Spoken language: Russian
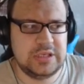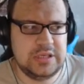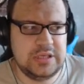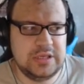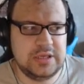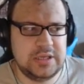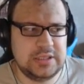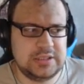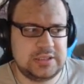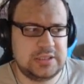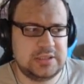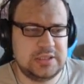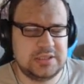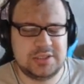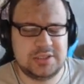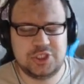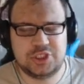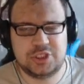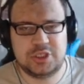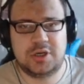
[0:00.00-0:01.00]
И это
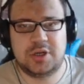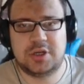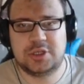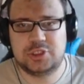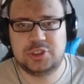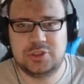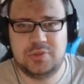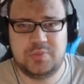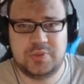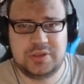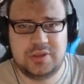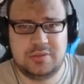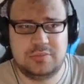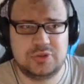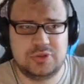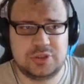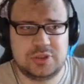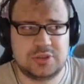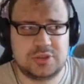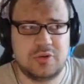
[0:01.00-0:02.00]
однозначно хорошо,
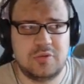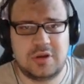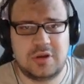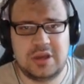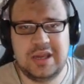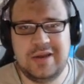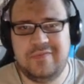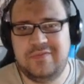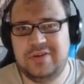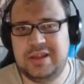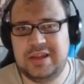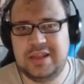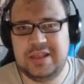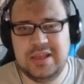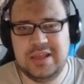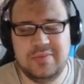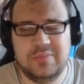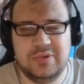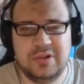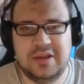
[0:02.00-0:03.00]
потому что сколько я в игре
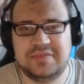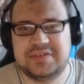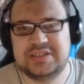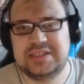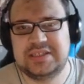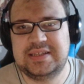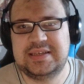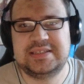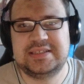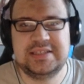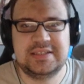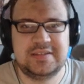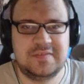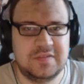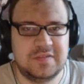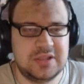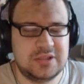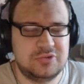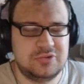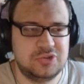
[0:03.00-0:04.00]
не был, я всегда
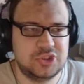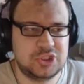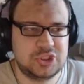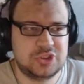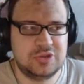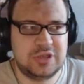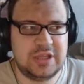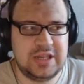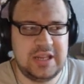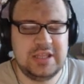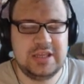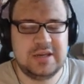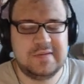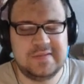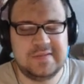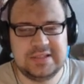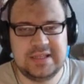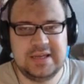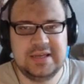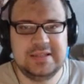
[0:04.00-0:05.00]
сетовал на то, что игре не
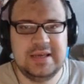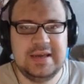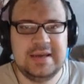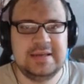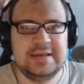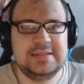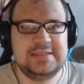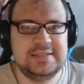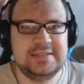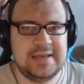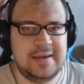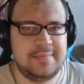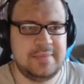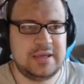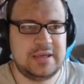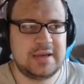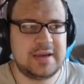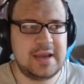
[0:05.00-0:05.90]
хватает динамики.